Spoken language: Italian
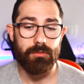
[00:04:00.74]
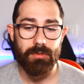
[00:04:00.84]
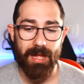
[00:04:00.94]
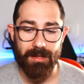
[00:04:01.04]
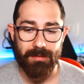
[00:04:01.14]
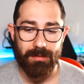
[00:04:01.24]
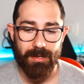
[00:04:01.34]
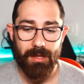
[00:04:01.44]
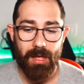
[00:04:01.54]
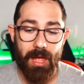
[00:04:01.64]
di
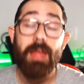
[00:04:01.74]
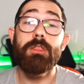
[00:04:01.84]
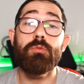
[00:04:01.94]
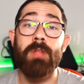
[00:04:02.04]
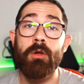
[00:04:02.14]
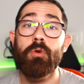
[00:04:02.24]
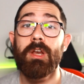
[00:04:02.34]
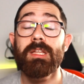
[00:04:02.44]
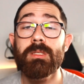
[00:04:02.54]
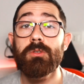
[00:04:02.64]
utente e di una
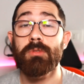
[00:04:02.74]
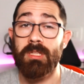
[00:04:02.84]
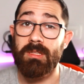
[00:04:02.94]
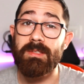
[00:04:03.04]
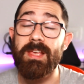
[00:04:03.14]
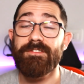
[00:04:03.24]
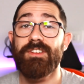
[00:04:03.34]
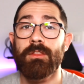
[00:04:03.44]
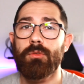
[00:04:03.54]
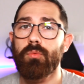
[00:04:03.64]
collezione di
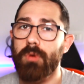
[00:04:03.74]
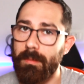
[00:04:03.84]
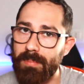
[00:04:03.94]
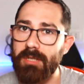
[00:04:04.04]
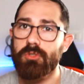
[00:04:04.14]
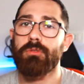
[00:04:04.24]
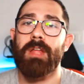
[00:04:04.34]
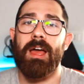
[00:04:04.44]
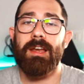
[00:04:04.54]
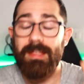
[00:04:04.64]
disavventure
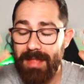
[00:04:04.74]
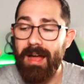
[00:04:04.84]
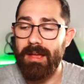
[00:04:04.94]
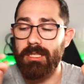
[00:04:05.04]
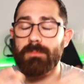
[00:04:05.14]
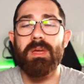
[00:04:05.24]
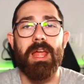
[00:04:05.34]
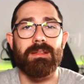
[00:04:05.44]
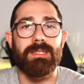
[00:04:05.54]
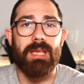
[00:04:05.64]
personali da
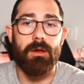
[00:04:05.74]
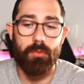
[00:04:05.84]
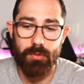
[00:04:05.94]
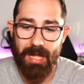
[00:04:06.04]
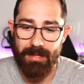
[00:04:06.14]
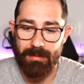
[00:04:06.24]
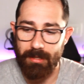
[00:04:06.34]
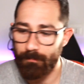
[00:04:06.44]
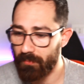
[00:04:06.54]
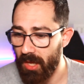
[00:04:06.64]
esperienza
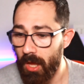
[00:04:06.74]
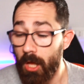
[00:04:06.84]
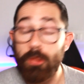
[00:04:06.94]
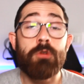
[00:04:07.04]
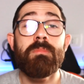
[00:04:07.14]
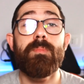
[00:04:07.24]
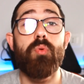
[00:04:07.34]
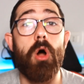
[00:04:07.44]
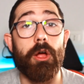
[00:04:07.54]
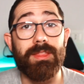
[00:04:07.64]
utente. Non mi
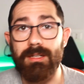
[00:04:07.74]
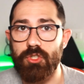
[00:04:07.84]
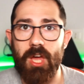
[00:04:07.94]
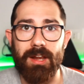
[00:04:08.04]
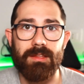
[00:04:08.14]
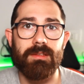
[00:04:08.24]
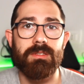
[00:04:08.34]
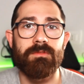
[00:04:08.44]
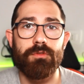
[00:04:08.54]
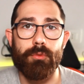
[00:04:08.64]
puoi tacciare di
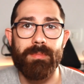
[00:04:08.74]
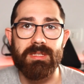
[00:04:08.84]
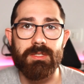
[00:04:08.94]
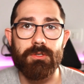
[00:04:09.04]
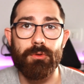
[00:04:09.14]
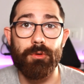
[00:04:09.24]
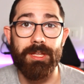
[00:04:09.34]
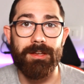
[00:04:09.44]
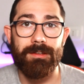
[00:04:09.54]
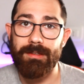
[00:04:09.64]

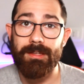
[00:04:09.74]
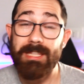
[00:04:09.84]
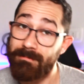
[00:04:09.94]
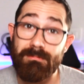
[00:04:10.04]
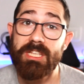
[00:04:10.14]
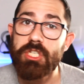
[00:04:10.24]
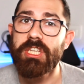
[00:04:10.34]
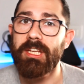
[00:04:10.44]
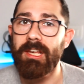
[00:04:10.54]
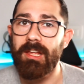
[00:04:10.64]
disinformazione,
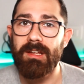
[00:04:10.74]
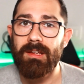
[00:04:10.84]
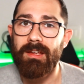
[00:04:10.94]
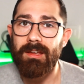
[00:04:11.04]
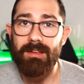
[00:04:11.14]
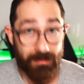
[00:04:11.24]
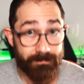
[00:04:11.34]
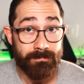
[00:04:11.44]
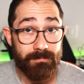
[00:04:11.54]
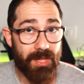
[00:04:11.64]
imbecille.
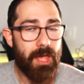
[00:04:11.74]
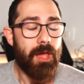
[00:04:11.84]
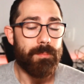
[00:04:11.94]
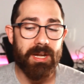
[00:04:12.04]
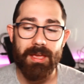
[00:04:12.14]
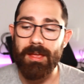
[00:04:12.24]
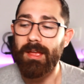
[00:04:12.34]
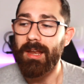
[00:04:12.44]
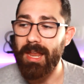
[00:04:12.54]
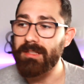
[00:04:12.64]
Mm?
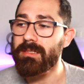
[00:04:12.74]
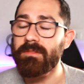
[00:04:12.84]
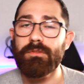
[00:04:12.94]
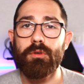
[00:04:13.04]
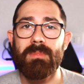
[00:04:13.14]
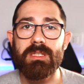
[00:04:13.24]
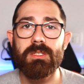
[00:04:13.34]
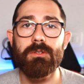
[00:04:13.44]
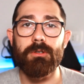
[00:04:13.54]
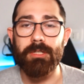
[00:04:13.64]
Perché la
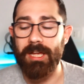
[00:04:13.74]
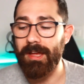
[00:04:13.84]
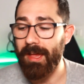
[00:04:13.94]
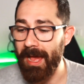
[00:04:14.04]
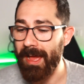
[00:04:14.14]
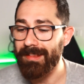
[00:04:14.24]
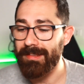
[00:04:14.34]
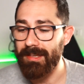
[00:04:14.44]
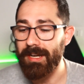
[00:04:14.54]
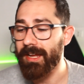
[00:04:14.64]
disinformazione è
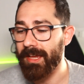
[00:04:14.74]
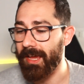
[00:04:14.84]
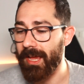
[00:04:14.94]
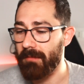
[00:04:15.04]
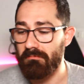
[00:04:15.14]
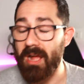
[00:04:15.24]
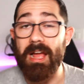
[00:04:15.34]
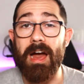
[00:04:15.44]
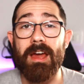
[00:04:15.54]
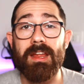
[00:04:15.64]
dire che
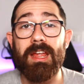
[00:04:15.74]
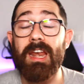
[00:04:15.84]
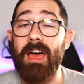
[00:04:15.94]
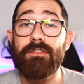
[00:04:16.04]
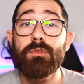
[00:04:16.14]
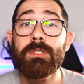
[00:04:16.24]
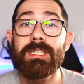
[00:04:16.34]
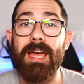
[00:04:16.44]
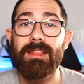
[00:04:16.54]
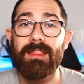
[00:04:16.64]
magari l'iPhone
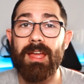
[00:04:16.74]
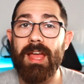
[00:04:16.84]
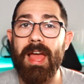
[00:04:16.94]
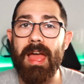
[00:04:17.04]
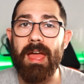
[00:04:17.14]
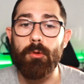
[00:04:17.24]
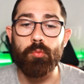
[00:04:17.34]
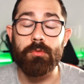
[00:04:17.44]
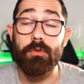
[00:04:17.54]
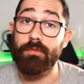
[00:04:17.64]
7 è
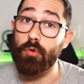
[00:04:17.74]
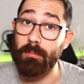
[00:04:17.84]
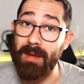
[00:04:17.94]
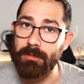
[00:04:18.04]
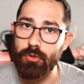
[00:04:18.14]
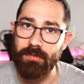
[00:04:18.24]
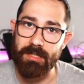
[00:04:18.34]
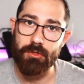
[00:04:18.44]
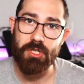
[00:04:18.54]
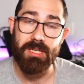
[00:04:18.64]
un formaggio
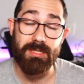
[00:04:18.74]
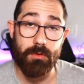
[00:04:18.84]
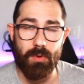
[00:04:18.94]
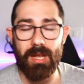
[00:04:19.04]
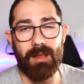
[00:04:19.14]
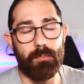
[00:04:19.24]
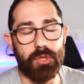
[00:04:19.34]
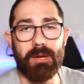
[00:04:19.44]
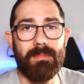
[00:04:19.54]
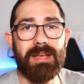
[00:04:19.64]
francese, quella
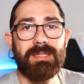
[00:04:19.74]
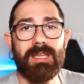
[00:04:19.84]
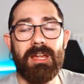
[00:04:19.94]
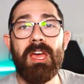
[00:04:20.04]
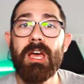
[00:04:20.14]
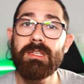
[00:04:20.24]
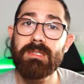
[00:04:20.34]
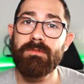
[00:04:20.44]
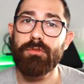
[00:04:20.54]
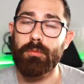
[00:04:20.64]
potrebbe essere
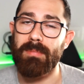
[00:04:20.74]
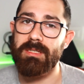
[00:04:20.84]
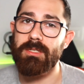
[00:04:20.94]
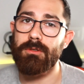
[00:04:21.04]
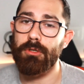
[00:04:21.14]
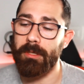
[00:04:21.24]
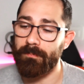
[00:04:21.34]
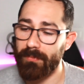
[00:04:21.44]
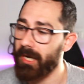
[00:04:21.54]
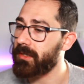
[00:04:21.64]
disinformazione.
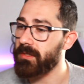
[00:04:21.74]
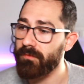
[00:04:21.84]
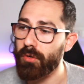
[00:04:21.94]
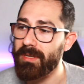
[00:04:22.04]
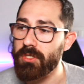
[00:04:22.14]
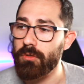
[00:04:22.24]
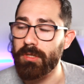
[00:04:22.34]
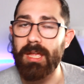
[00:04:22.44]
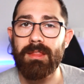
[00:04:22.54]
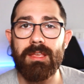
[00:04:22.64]
La
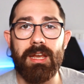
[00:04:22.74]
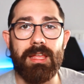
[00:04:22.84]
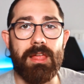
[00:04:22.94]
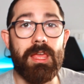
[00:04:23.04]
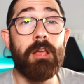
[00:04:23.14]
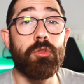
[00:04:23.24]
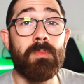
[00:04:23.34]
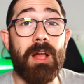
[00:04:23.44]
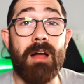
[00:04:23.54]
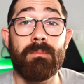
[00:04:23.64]
disinformazione è dire che
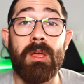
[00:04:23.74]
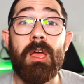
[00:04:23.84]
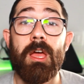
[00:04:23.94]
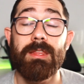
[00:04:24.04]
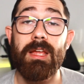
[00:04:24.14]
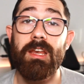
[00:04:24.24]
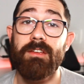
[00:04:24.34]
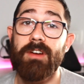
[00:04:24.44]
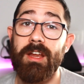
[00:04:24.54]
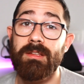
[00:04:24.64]
Kingdom Come
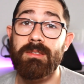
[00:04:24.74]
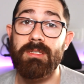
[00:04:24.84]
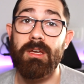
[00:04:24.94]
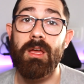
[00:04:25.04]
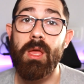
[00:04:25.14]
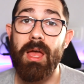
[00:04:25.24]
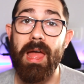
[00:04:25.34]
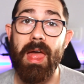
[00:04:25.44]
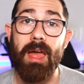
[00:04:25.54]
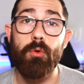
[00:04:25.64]
Deliverance
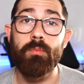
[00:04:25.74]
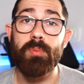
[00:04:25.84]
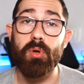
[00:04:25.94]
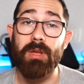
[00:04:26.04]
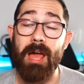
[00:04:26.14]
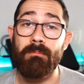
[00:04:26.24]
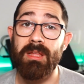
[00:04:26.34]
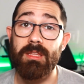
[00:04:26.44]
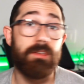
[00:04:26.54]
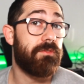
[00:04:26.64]
è un programma
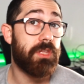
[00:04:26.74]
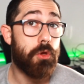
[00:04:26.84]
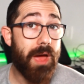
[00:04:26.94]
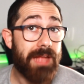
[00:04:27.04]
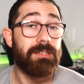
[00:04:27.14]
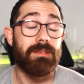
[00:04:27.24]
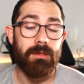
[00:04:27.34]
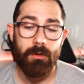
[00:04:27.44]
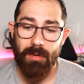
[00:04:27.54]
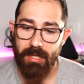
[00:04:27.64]
di video
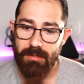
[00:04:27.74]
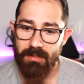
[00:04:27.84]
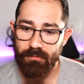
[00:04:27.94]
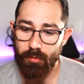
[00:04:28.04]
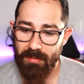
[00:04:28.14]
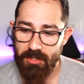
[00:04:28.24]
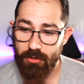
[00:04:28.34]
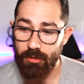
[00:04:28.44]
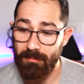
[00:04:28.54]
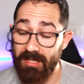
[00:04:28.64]
editing, quella è
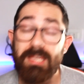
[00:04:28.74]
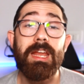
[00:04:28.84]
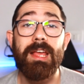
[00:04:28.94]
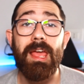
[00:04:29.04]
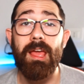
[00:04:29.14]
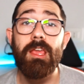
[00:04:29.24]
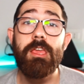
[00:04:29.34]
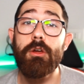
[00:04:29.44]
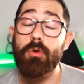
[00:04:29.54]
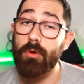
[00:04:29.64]
disinformazione, ma dire che
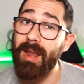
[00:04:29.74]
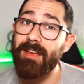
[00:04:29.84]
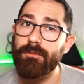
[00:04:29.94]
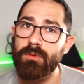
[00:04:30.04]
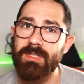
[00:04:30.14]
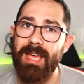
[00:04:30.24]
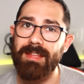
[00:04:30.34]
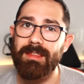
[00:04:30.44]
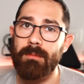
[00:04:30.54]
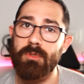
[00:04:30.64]
io con l'iPhone
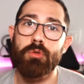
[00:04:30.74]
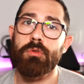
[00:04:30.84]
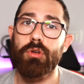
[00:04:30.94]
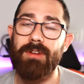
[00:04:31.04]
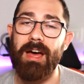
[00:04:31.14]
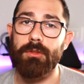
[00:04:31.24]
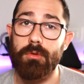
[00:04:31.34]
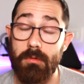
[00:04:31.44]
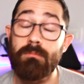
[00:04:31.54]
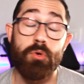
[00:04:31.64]
7 mi sono
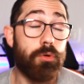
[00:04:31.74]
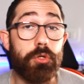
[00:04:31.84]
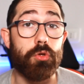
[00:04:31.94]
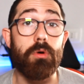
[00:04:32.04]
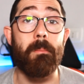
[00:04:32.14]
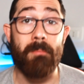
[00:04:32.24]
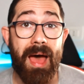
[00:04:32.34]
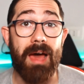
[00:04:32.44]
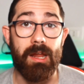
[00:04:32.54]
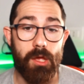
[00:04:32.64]
trovato molto
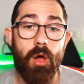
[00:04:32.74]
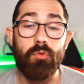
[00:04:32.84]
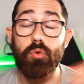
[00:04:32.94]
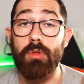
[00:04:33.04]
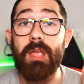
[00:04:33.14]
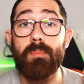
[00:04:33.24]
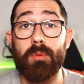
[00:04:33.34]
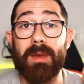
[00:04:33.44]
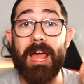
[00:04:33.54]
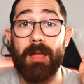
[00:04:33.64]
male e ho avuto dei
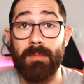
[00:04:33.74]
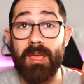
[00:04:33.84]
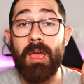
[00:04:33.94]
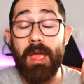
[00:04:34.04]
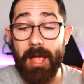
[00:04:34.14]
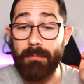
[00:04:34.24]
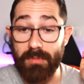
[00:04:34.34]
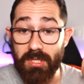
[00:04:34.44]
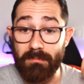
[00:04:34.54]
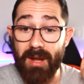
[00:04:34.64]
problemi e
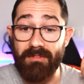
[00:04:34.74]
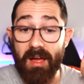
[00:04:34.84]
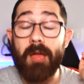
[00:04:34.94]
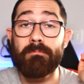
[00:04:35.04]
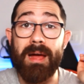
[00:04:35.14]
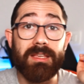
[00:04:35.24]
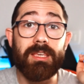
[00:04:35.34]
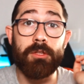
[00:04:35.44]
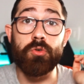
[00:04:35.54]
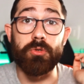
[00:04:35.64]
mi sembrava
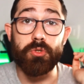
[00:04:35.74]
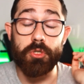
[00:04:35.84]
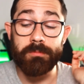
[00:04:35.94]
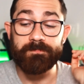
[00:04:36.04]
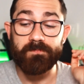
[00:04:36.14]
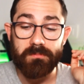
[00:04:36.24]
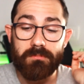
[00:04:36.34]
macchinoso